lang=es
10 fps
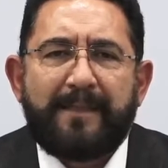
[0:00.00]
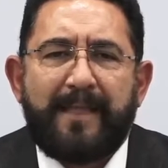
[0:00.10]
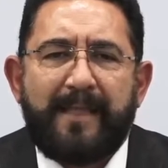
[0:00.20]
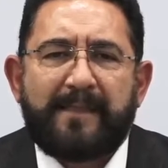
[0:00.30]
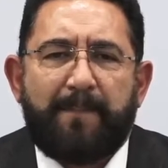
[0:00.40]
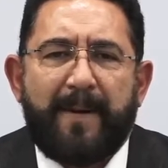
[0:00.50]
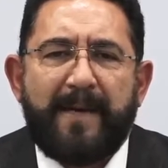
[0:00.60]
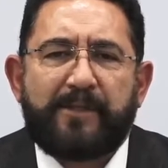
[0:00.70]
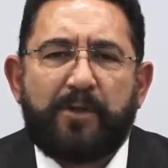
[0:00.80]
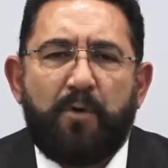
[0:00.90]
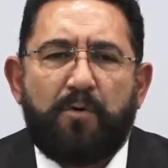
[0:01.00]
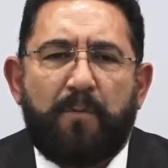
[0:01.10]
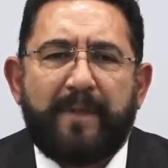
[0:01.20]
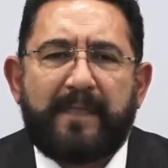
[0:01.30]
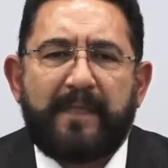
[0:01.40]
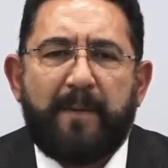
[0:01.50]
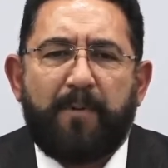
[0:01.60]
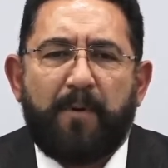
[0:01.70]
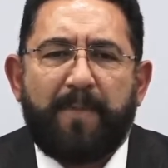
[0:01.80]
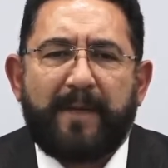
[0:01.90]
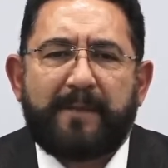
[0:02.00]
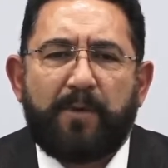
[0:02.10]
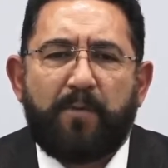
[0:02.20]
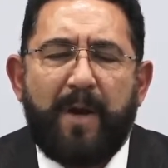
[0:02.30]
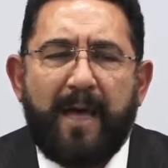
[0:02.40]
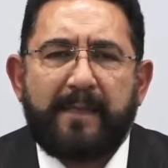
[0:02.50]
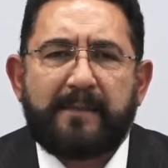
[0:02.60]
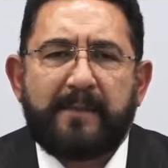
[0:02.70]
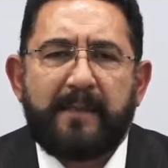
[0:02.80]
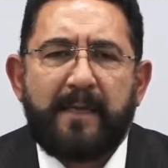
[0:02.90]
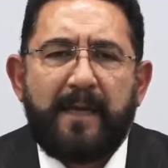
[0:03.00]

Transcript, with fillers: de Desaparición cometida por particulares,